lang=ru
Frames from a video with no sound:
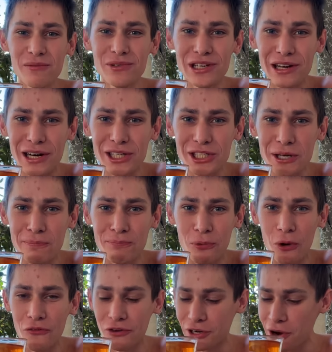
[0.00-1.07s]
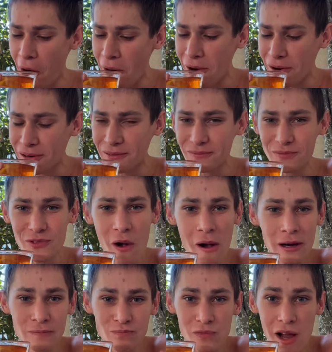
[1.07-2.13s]
Мне вообще пофиг.
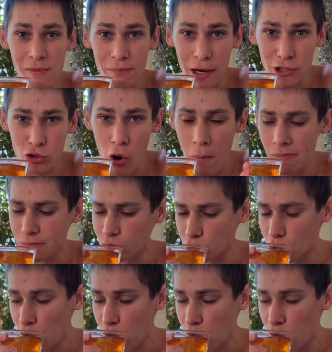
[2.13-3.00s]
Потом